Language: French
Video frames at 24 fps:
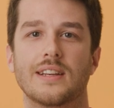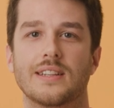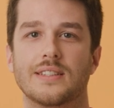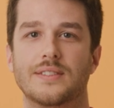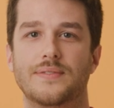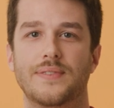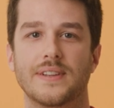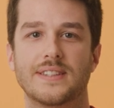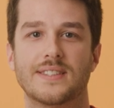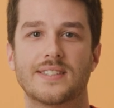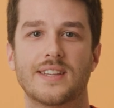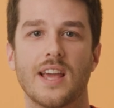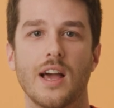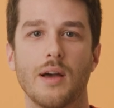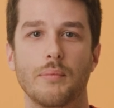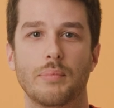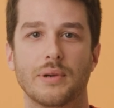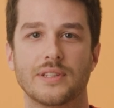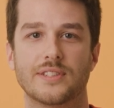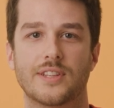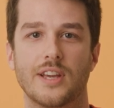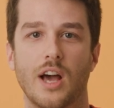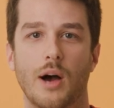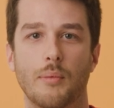c'est fatigant
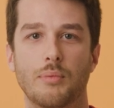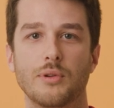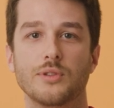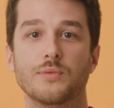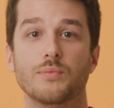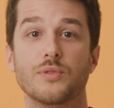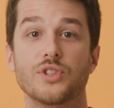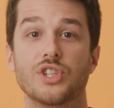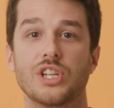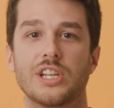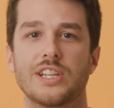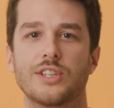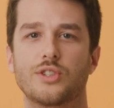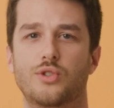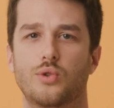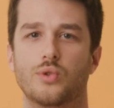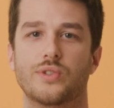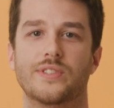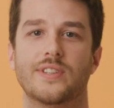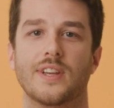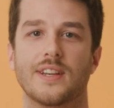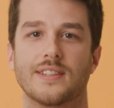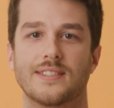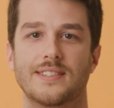parce qu'en plus, moi, j'ai les
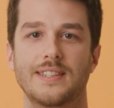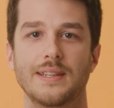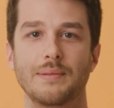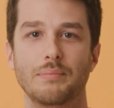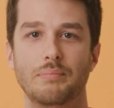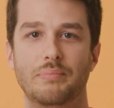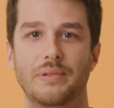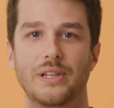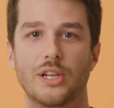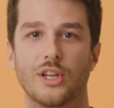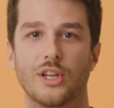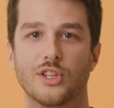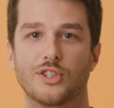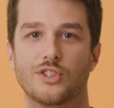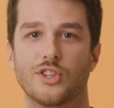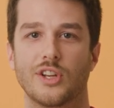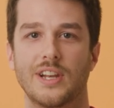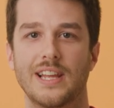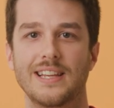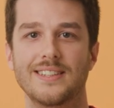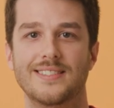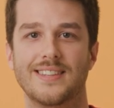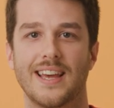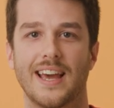yeux sensibles, puis le
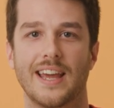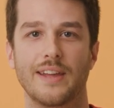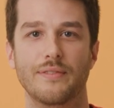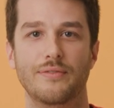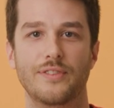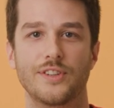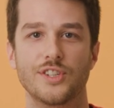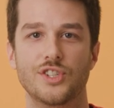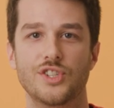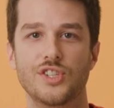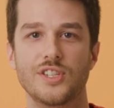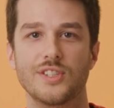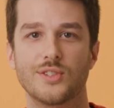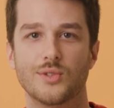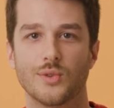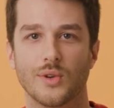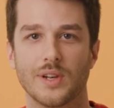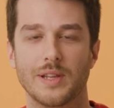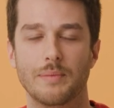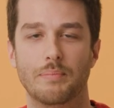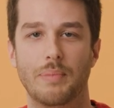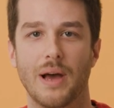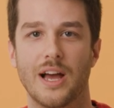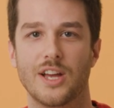soleil, ça réfléchit sur
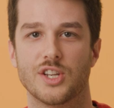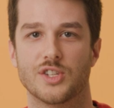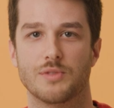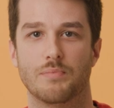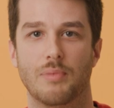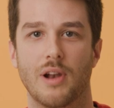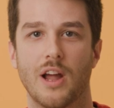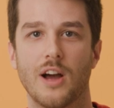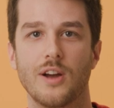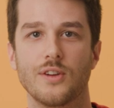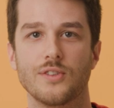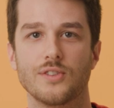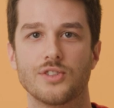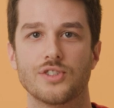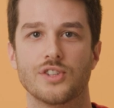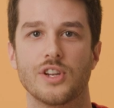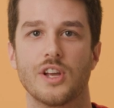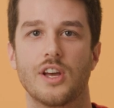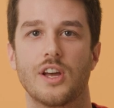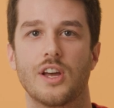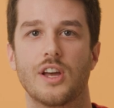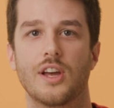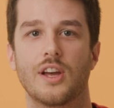les pages blanches.